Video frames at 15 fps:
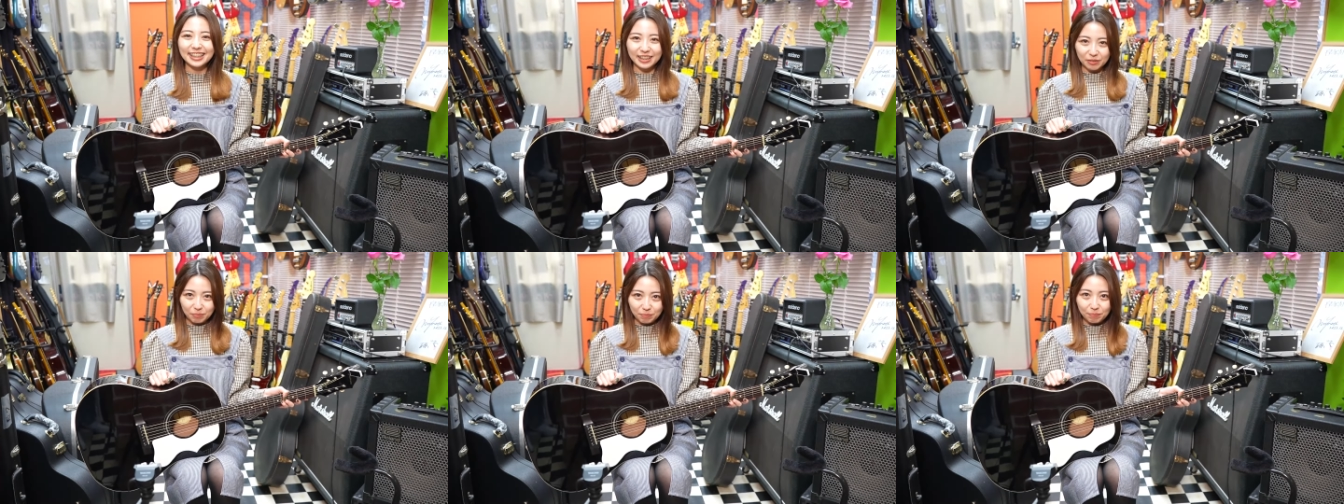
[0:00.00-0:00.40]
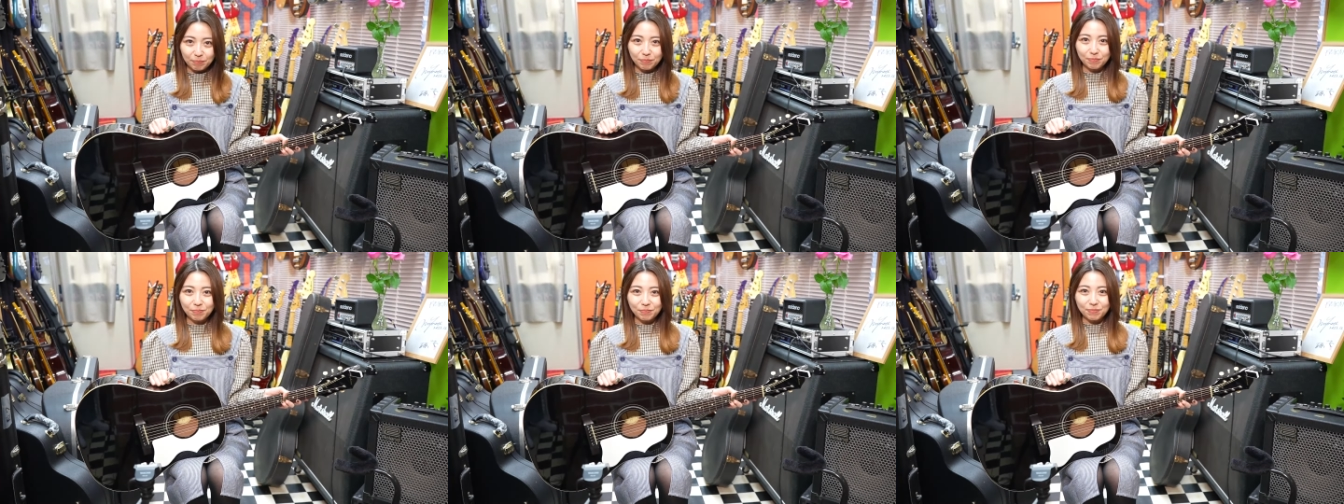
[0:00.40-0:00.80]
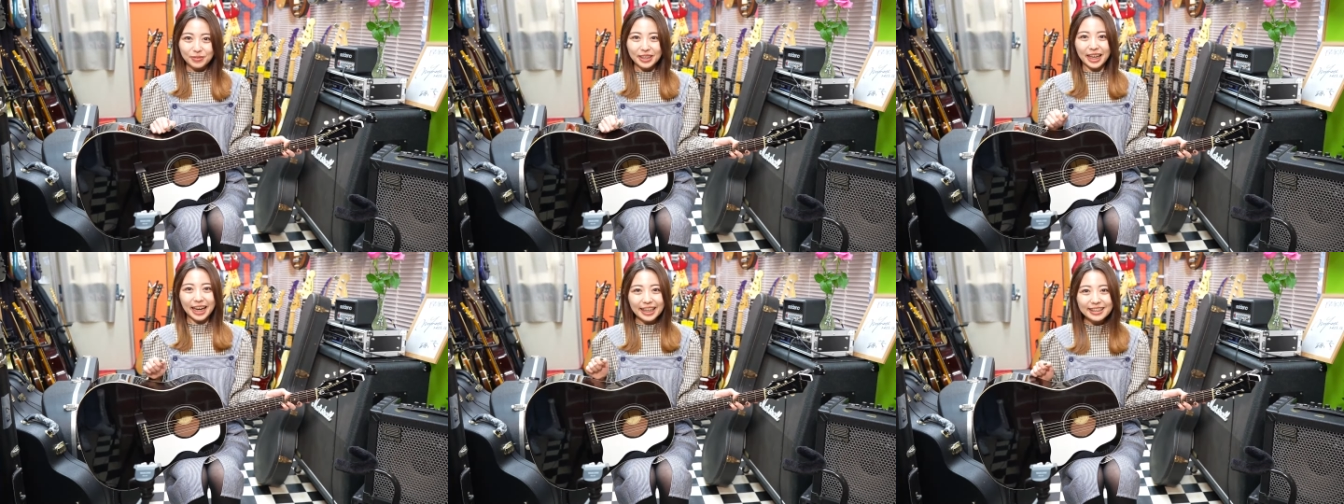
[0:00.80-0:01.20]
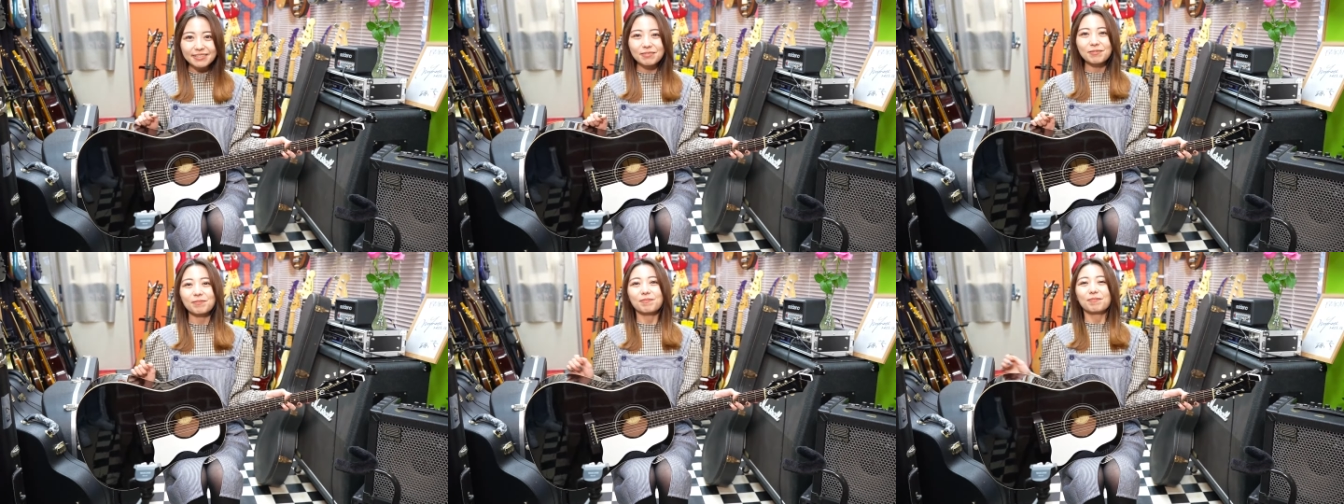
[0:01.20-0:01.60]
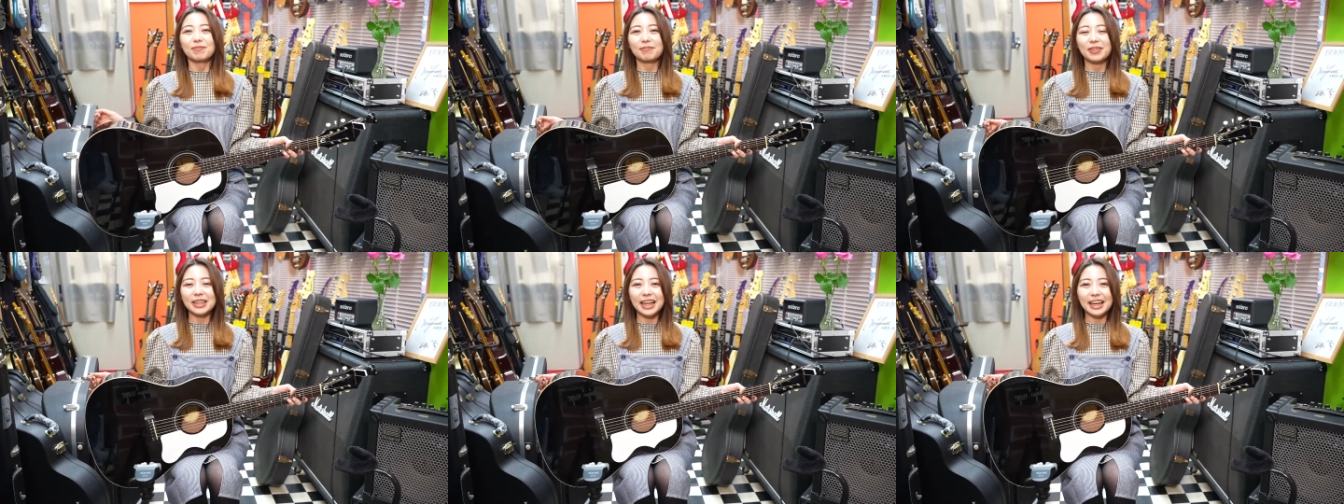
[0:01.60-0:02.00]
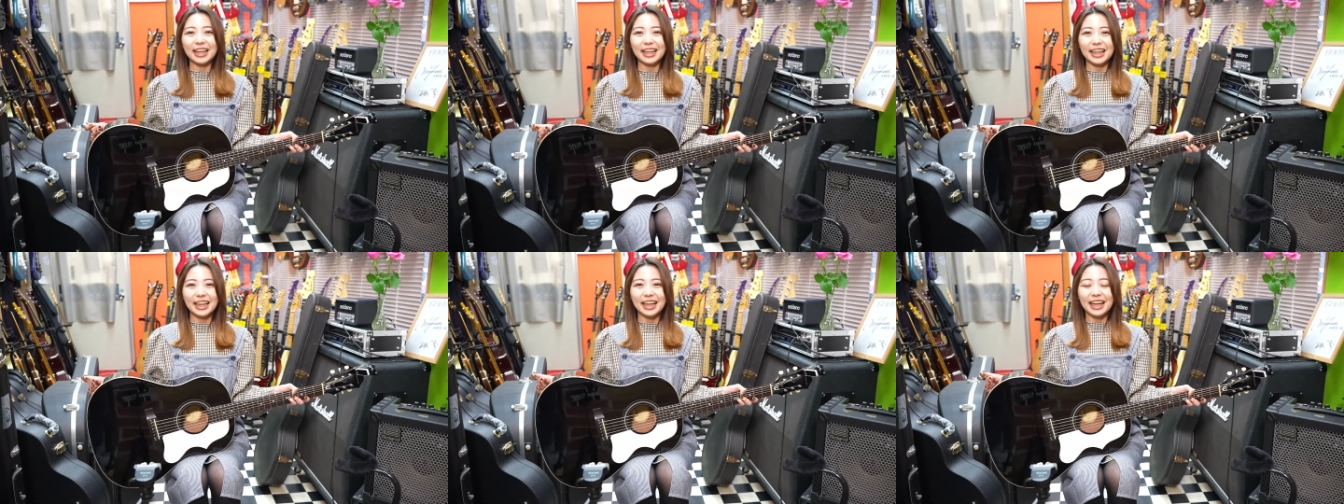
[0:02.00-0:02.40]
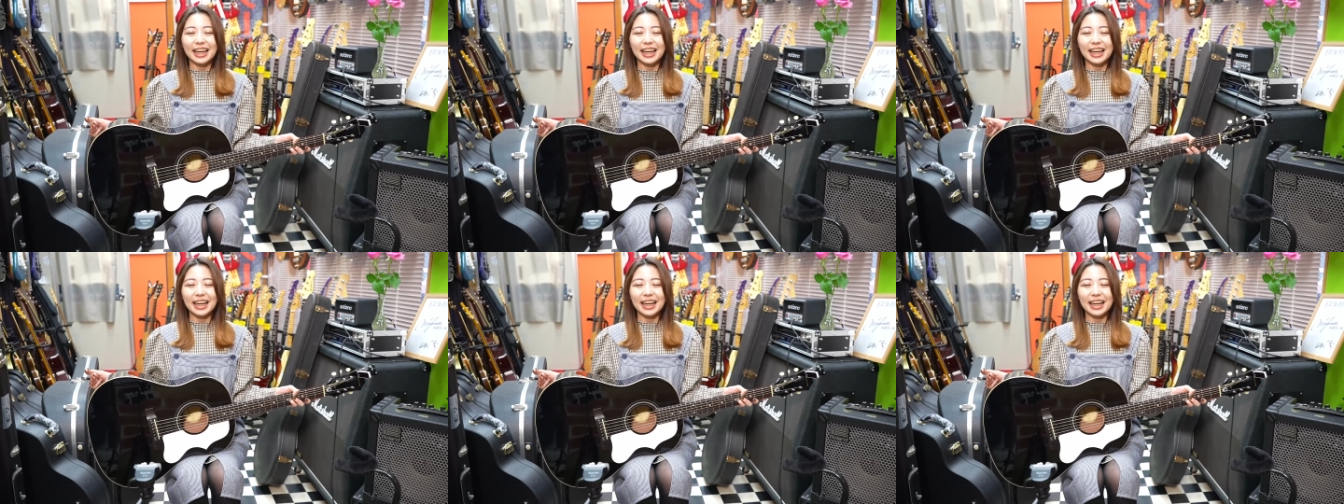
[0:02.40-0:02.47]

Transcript: 一つよろしくお願いしますはいじゃ皆様に、ま、